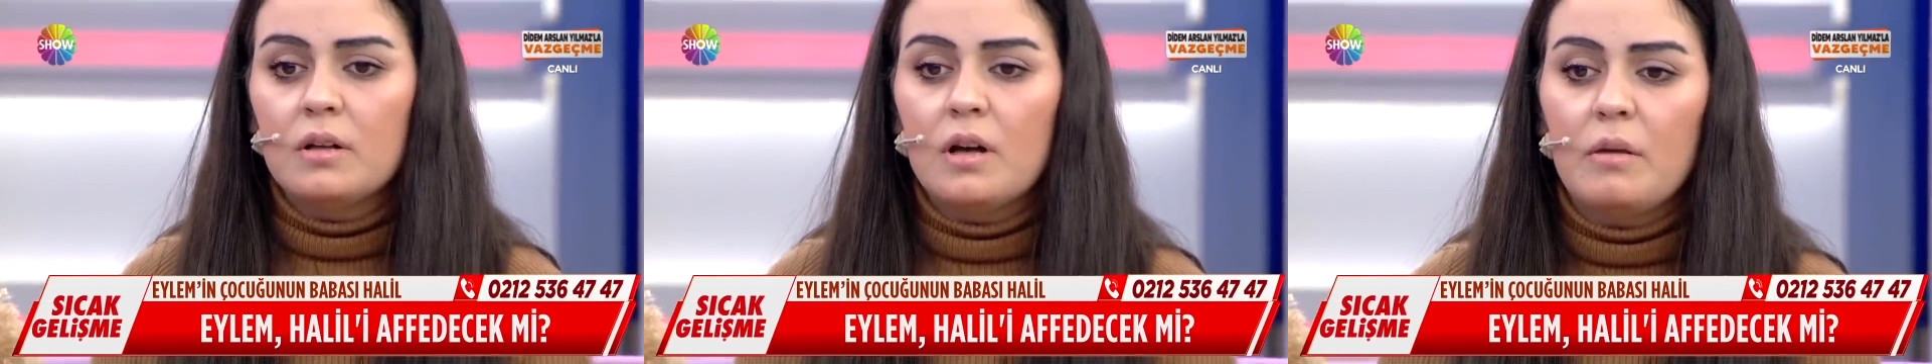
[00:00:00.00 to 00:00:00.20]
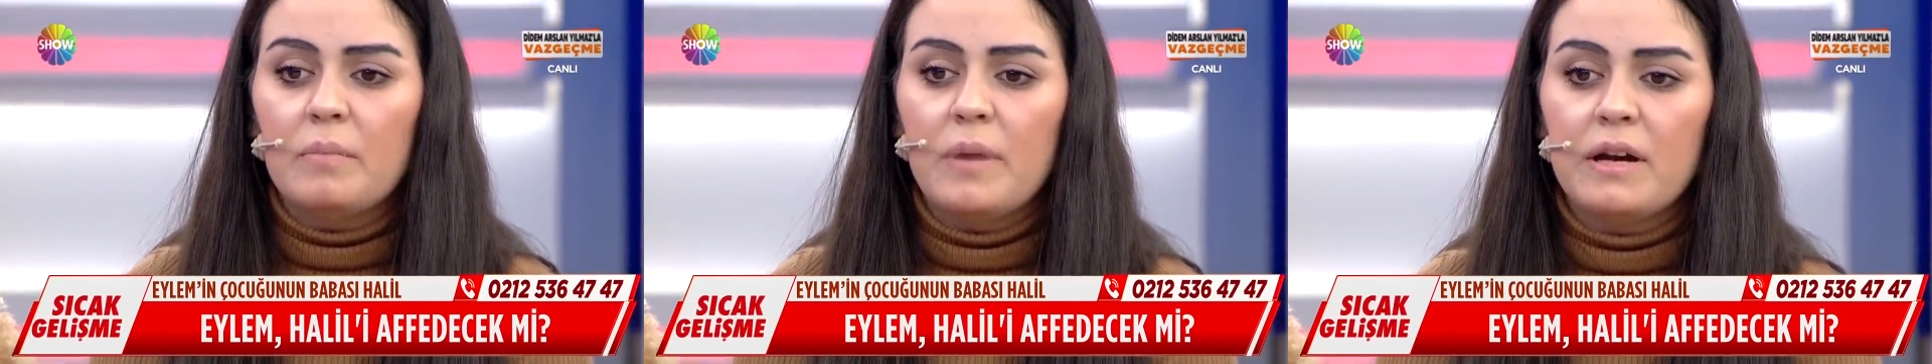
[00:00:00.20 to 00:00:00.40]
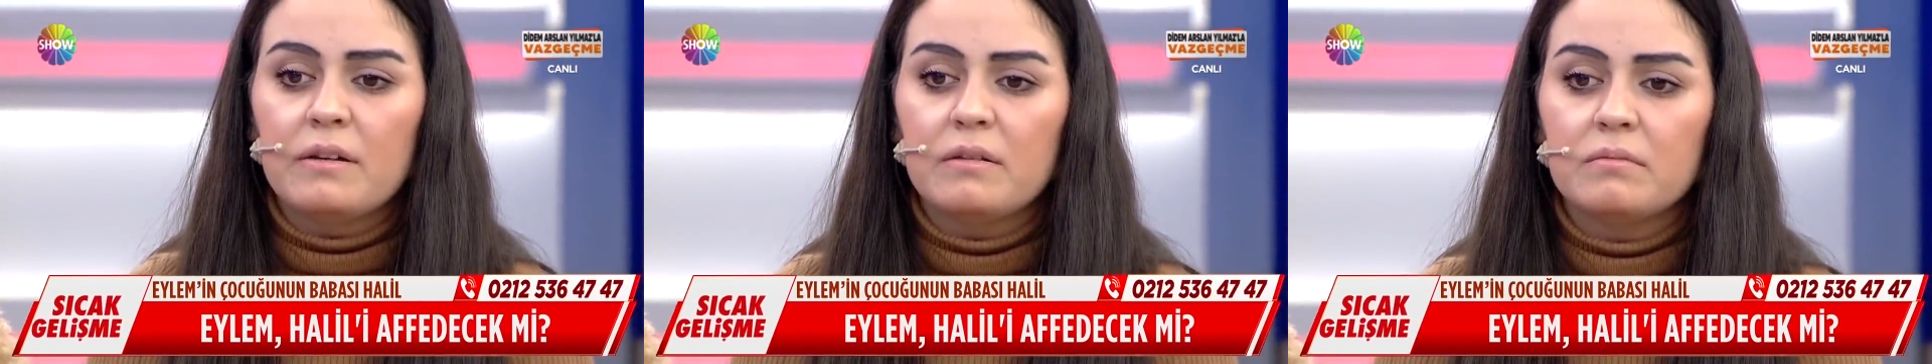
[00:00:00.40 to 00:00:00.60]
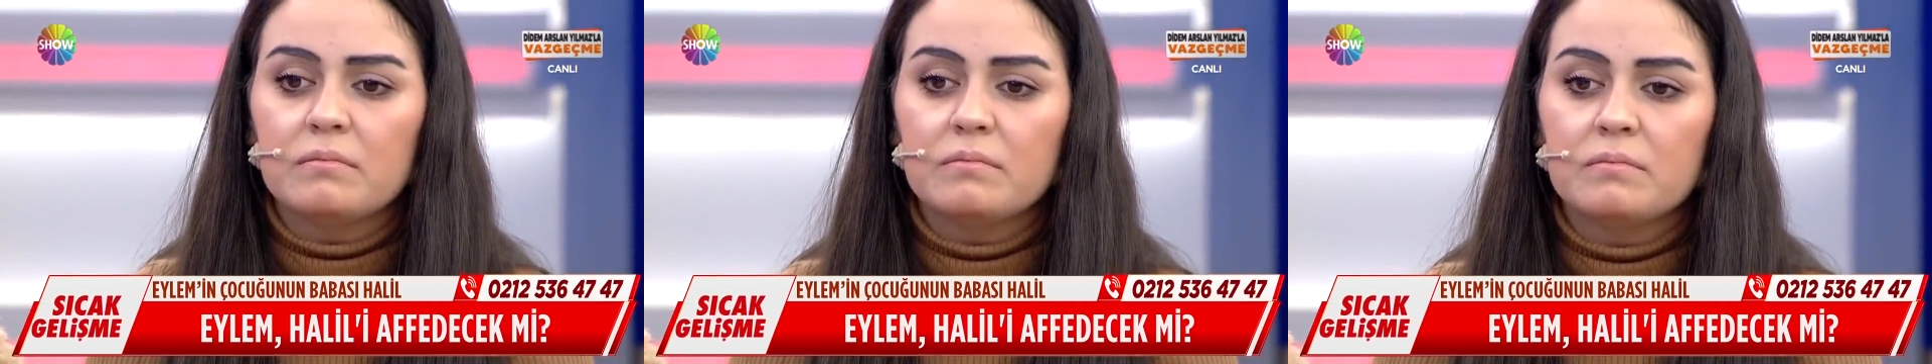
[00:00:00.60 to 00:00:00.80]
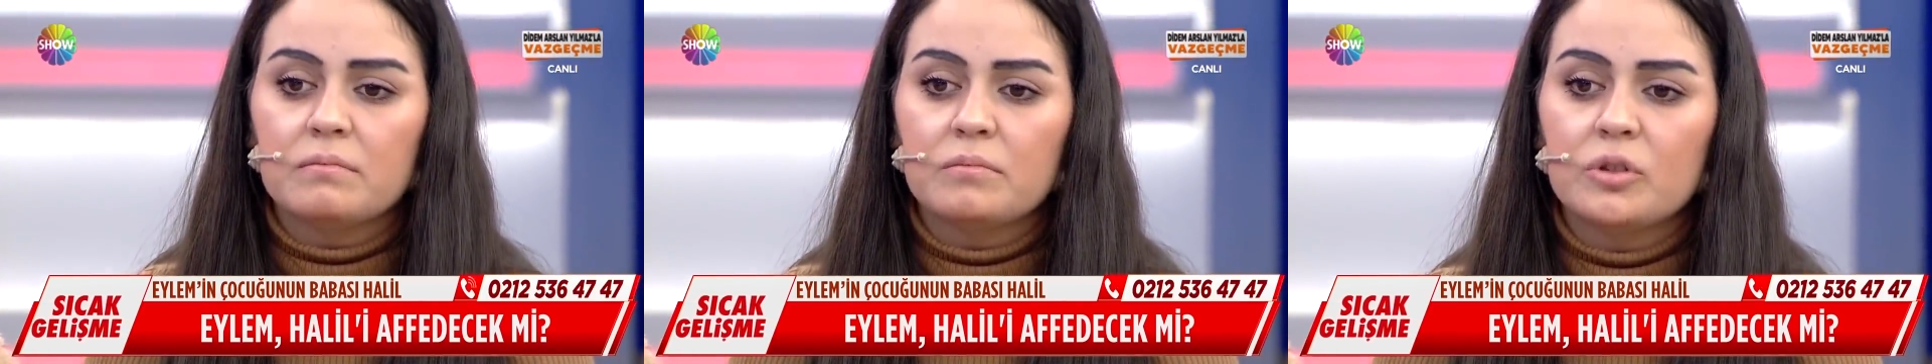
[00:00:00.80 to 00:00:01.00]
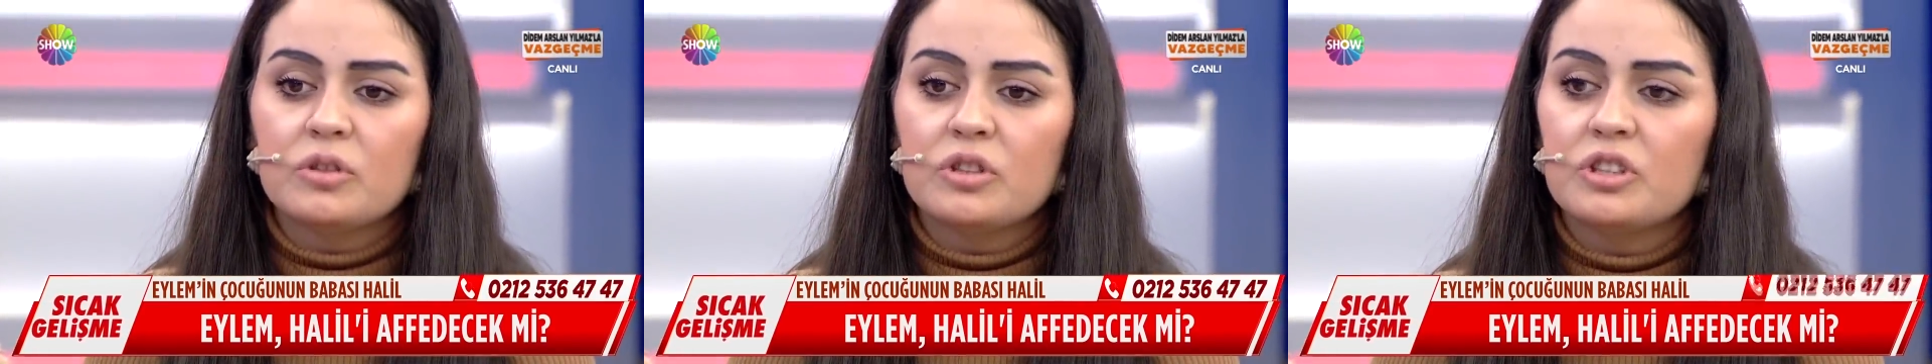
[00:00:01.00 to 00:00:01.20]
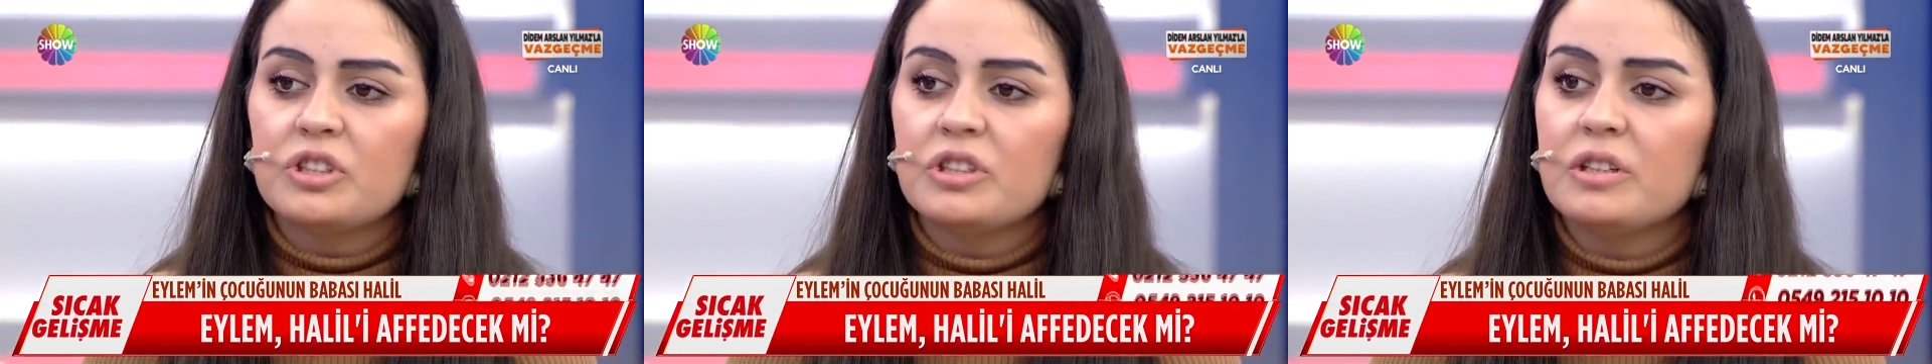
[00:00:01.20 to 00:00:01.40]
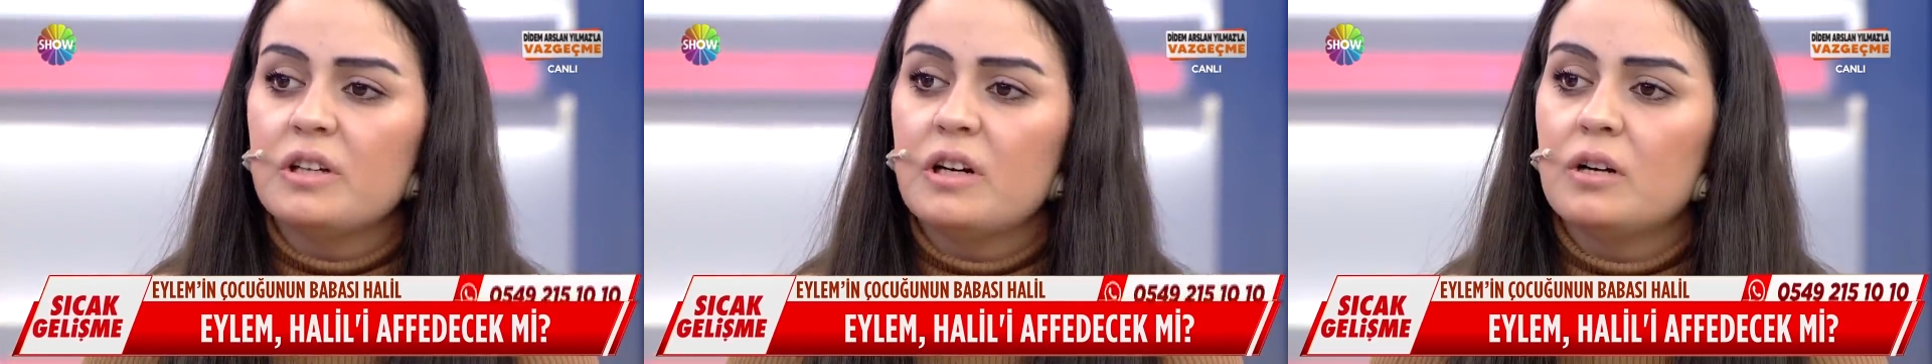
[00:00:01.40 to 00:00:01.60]
Ya ben bu
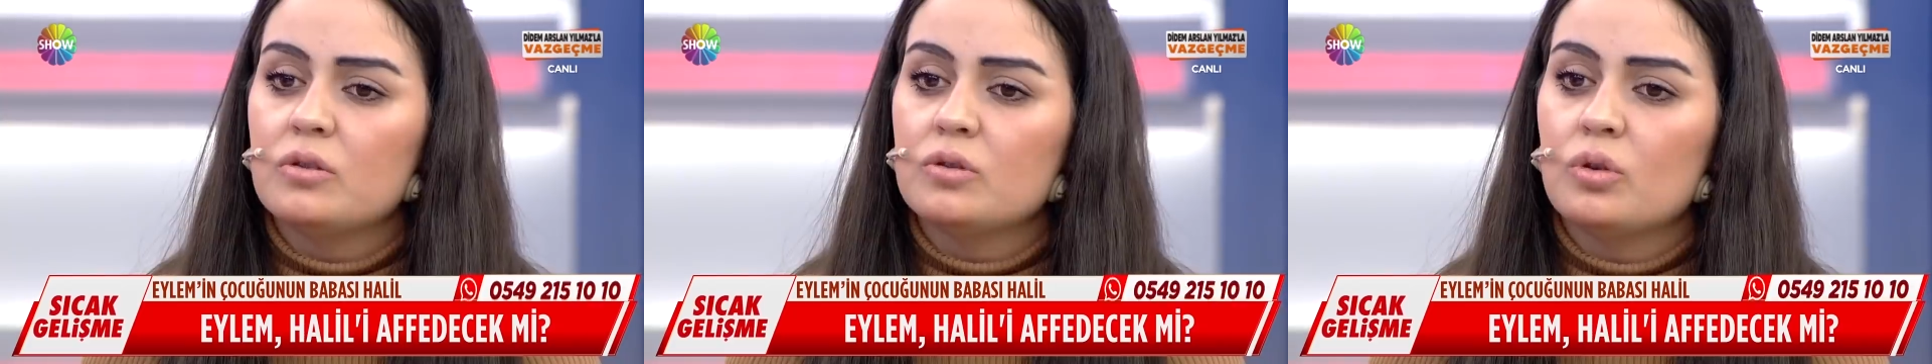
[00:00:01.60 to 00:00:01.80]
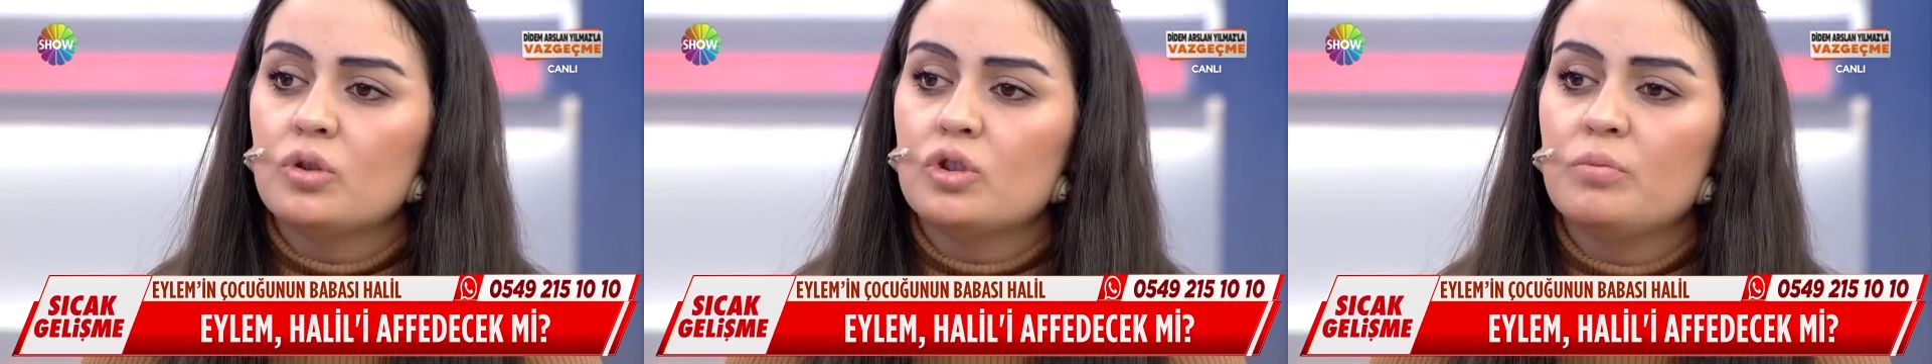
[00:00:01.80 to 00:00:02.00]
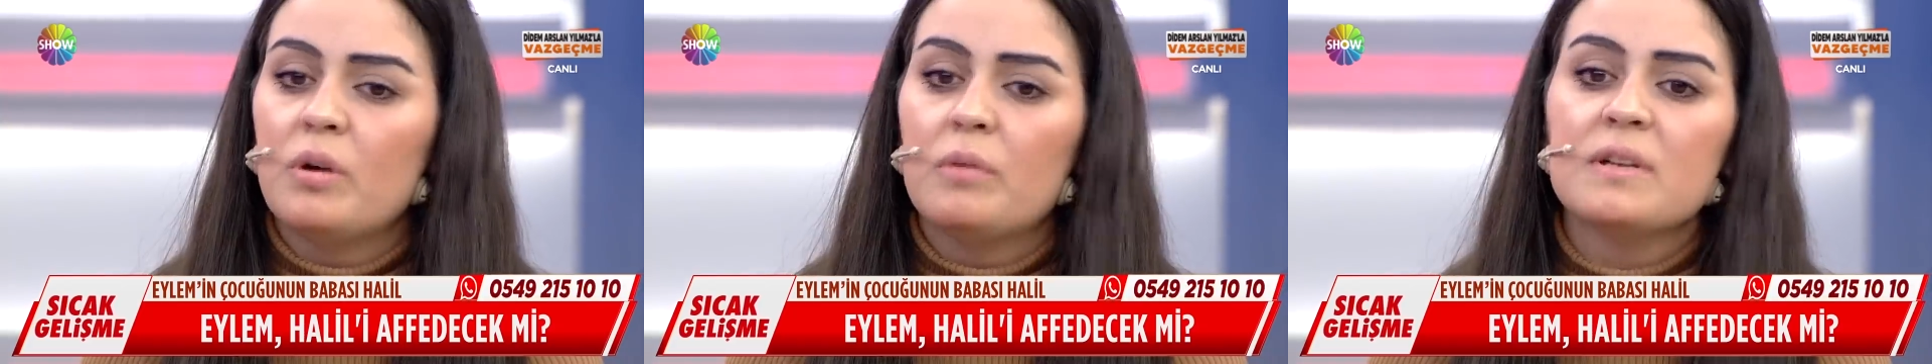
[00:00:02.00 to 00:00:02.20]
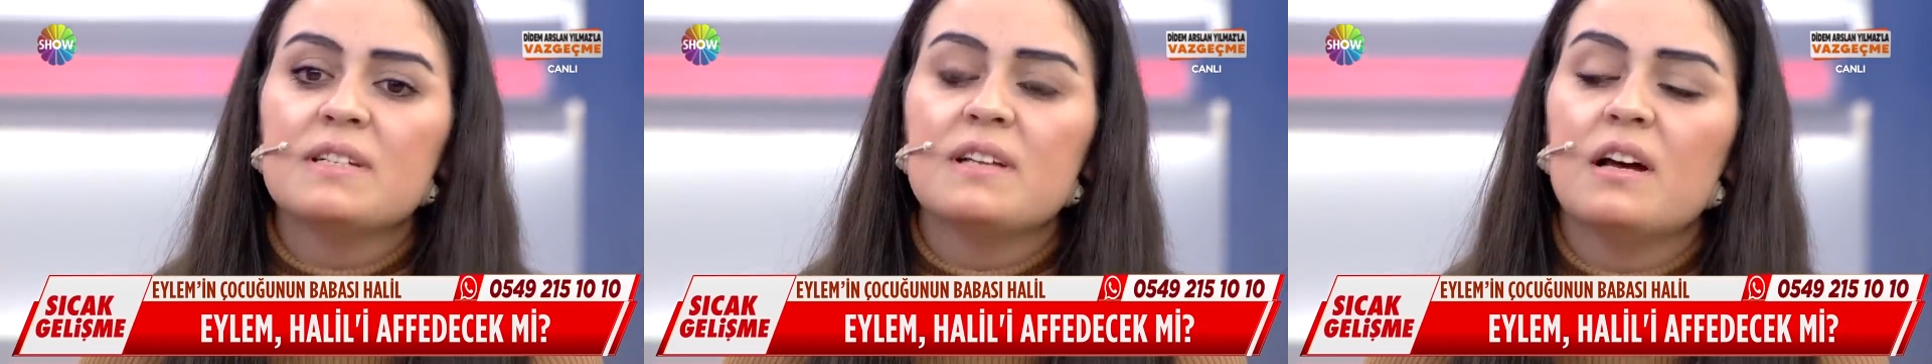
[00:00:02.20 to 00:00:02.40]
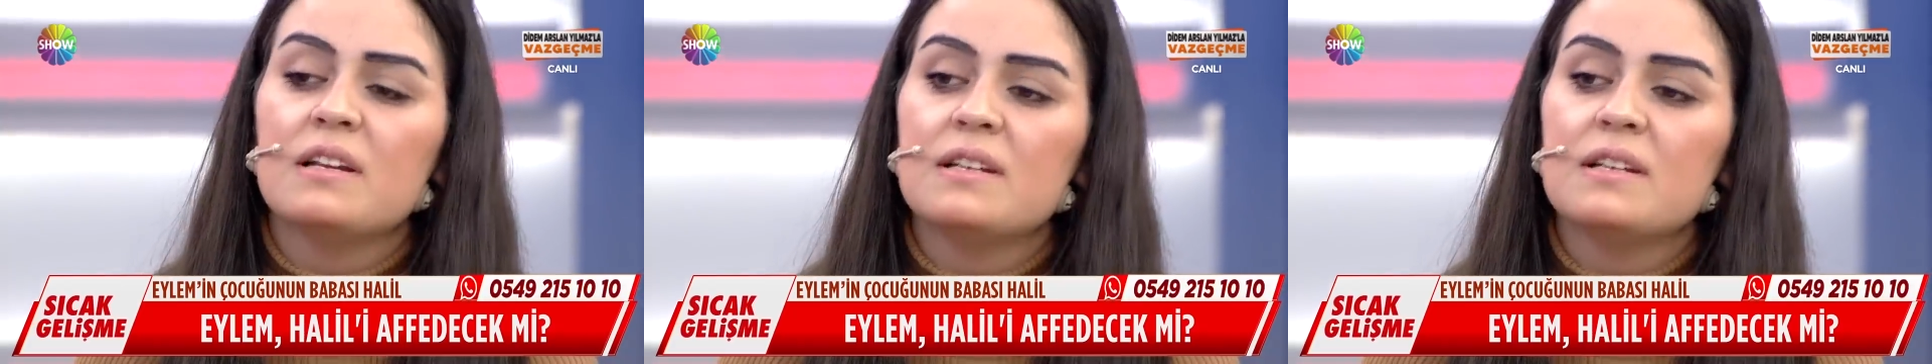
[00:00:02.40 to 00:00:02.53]
kişi çocuğun babası